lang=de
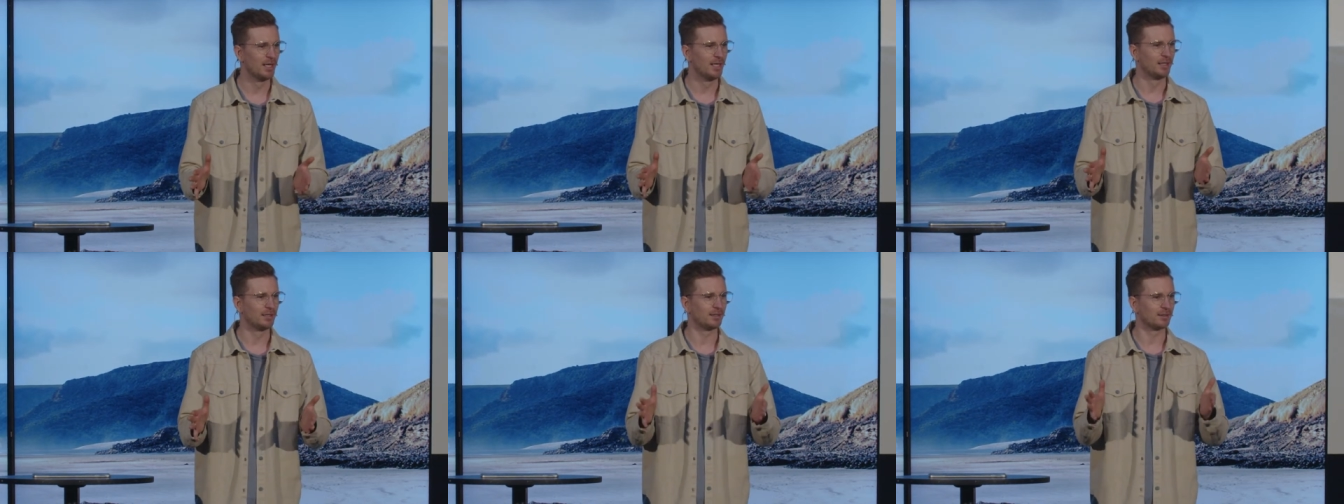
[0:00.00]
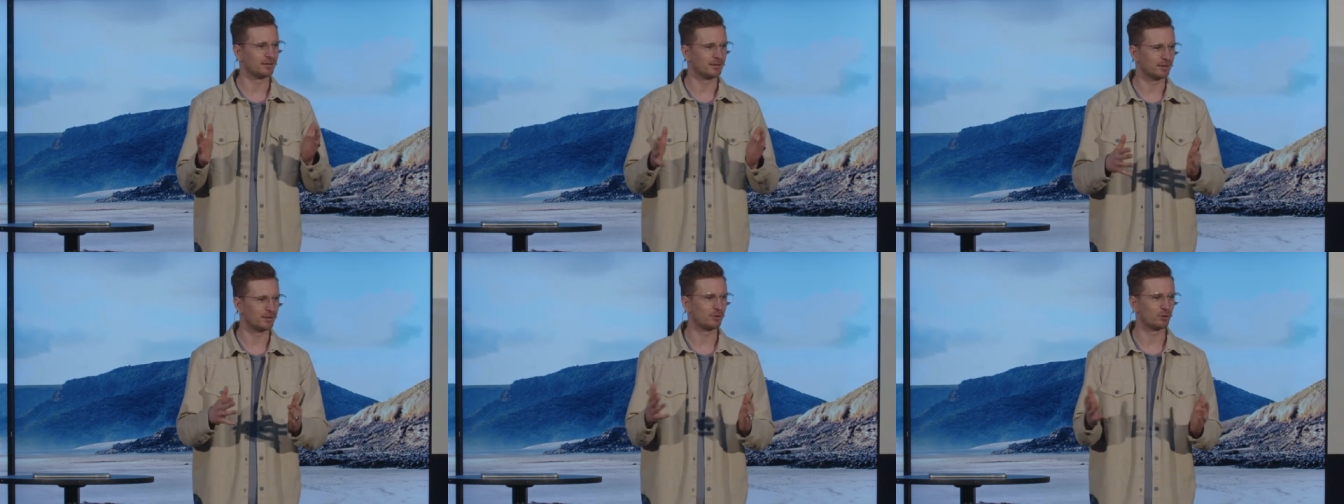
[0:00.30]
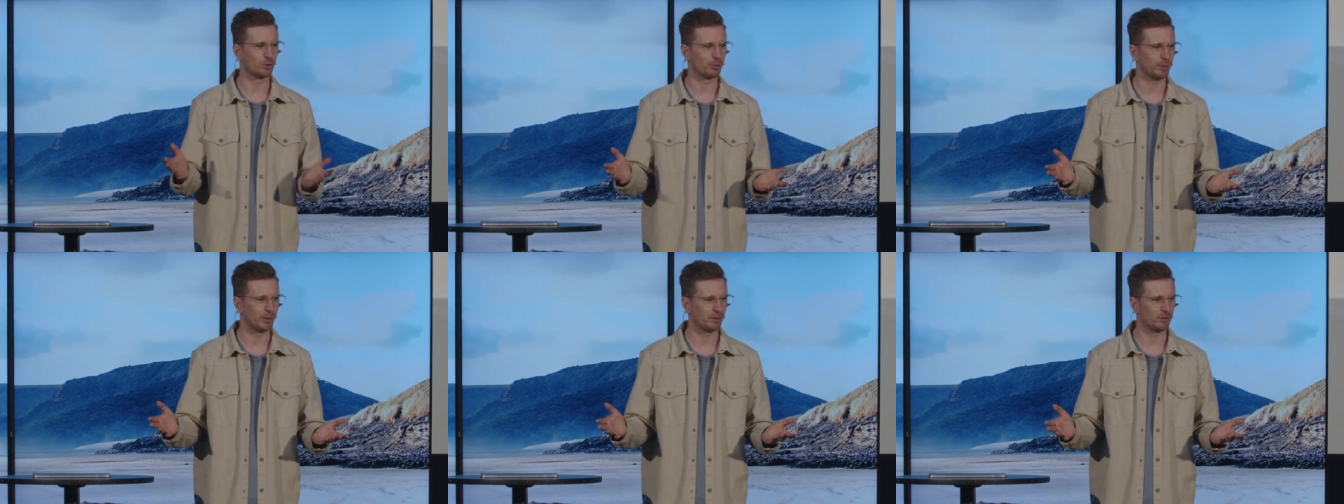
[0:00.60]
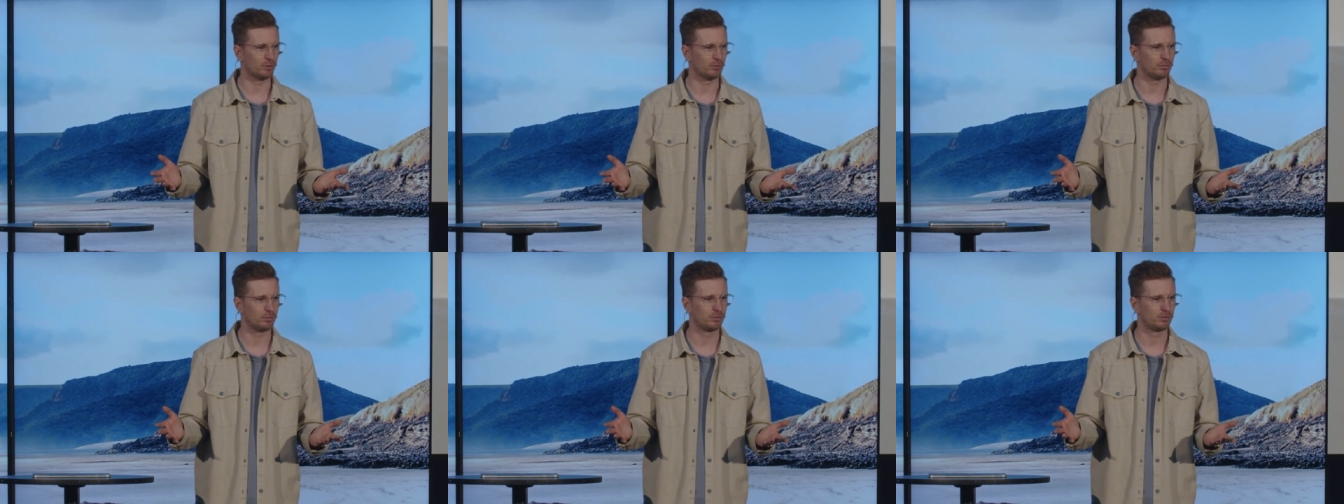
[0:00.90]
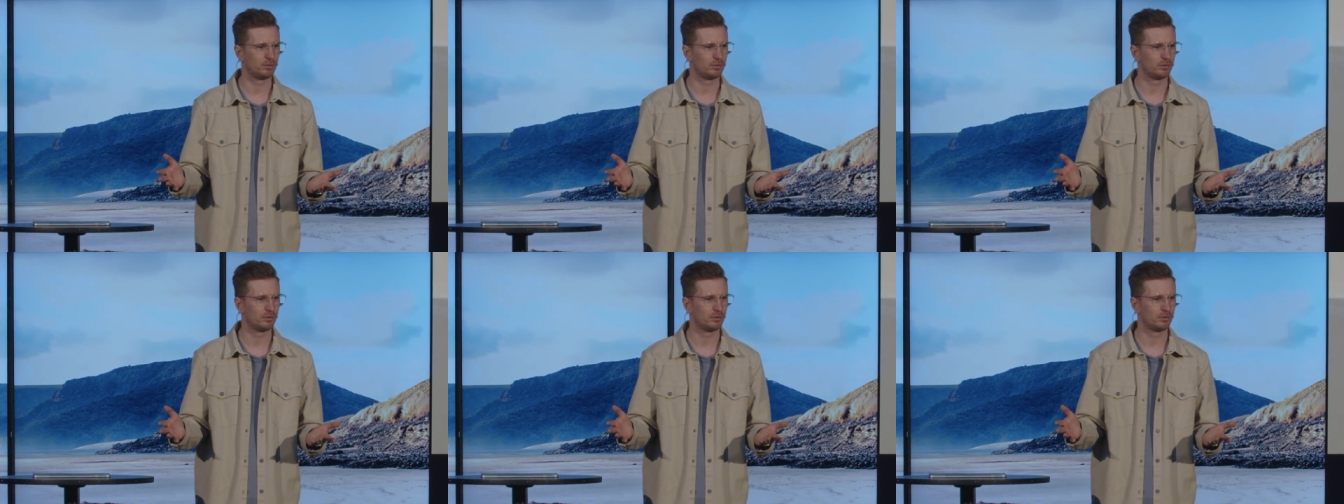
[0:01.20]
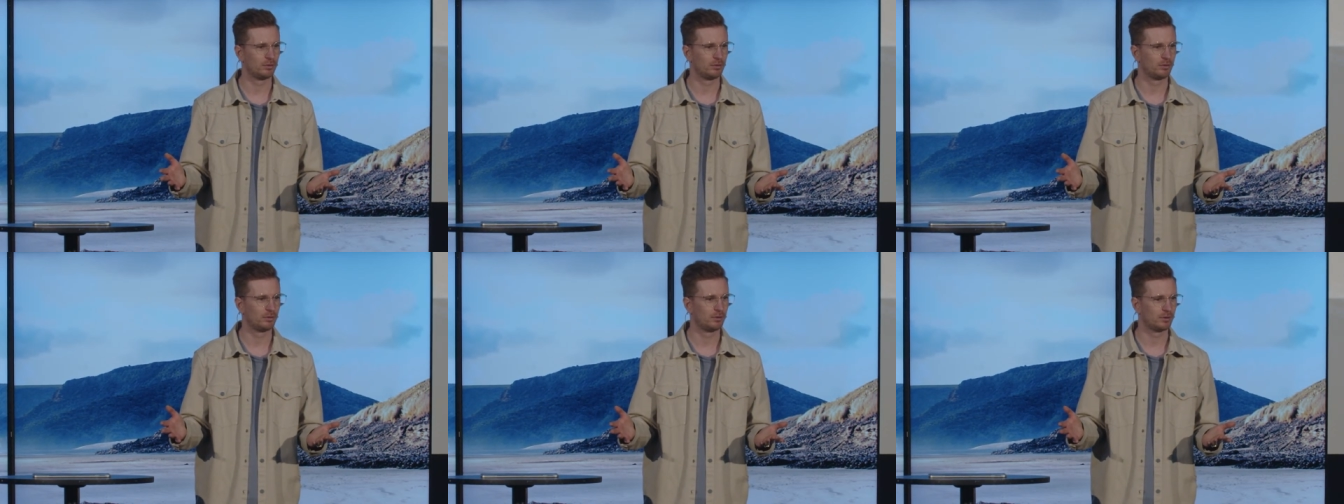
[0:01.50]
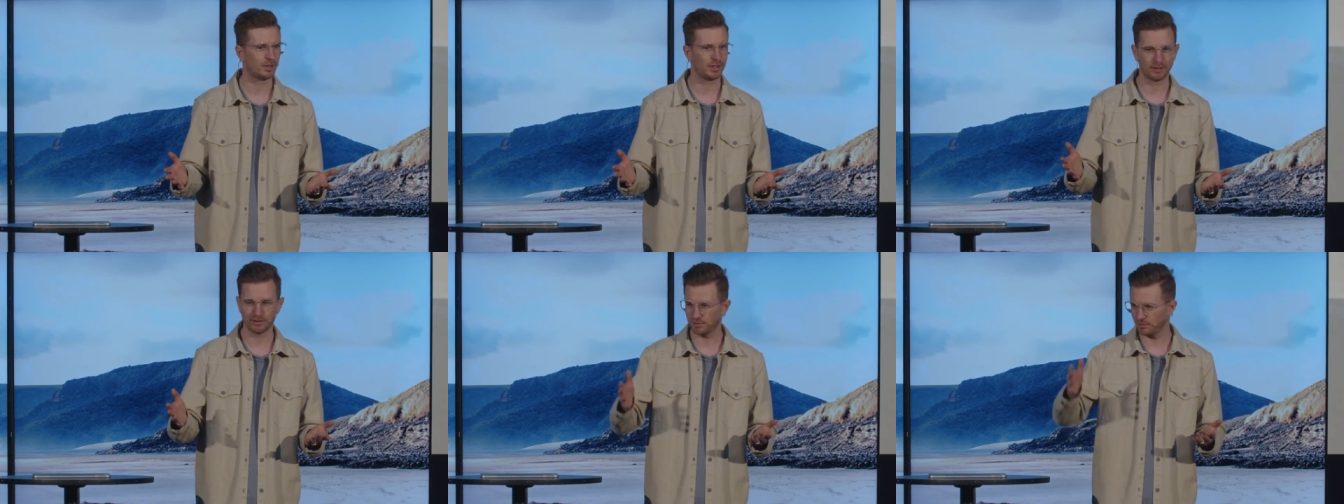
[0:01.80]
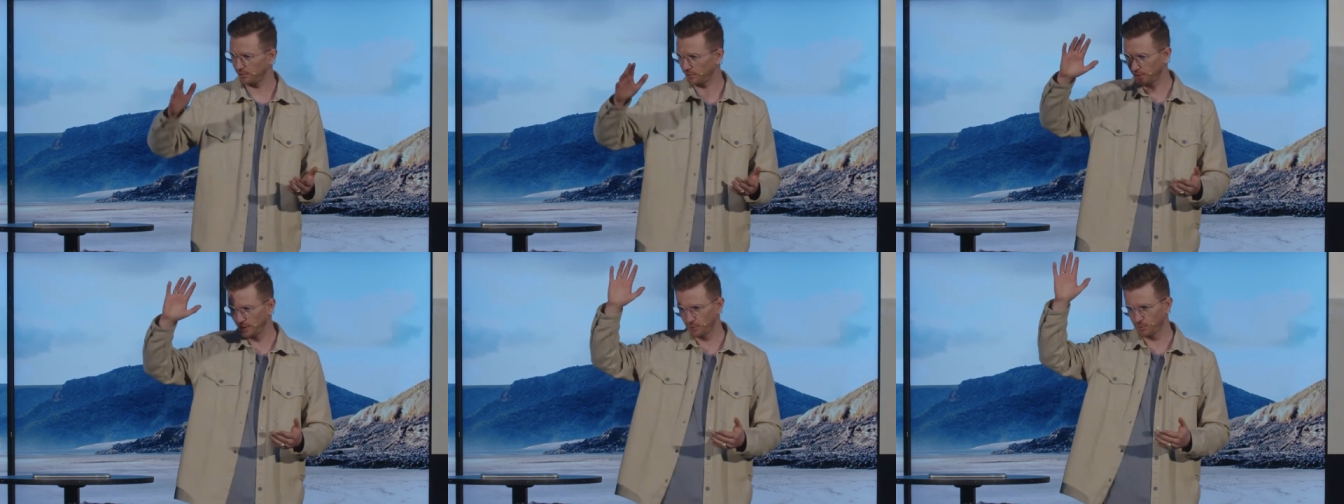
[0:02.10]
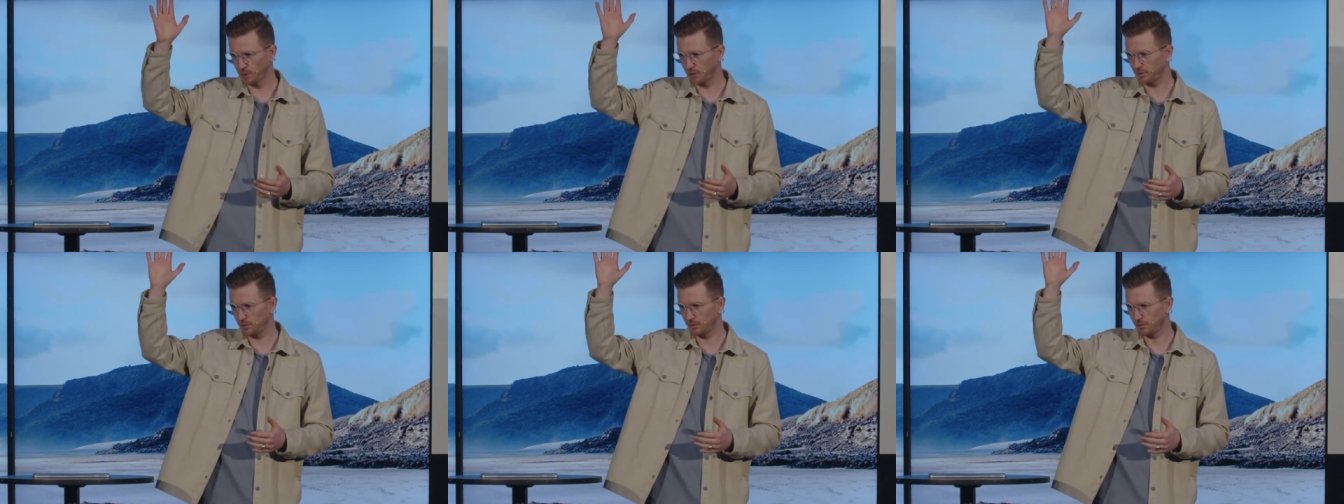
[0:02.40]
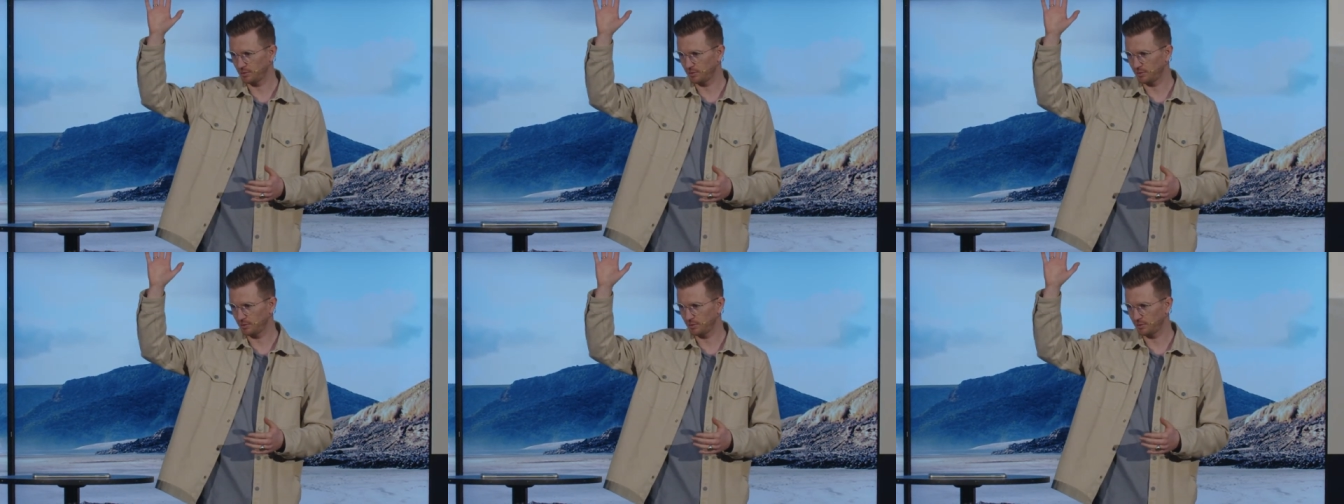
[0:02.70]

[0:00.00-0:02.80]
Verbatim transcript: dass ich zu spät komme. Kennt das irgendjemand?